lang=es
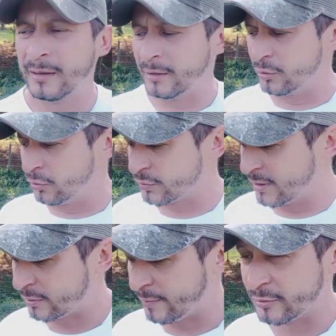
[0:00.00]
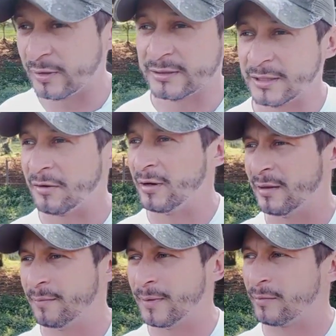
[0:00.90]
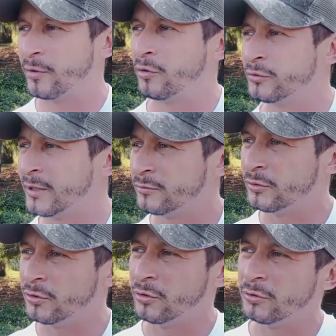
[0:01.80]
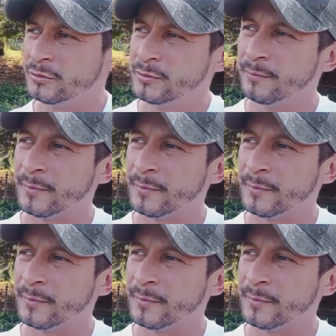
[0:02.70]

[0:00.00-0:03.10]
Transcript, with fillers: entonces la otra persona se lleva el ejemplar muy contento y todo.